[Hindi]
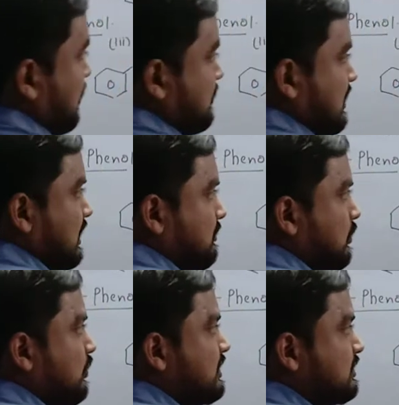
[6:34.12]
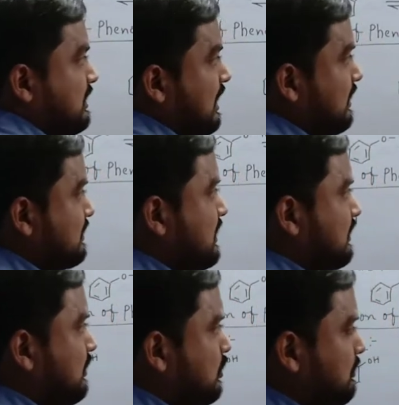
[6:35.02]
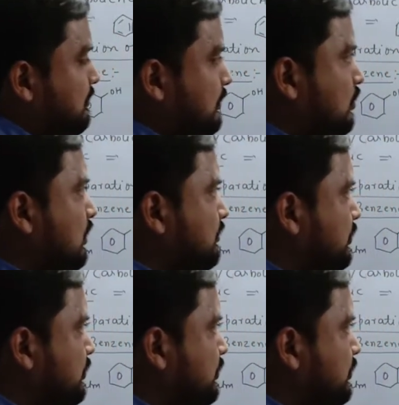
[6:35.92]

है और साथ में ओ एस यहाँ लग जाते हैं तो हमें फिनॉल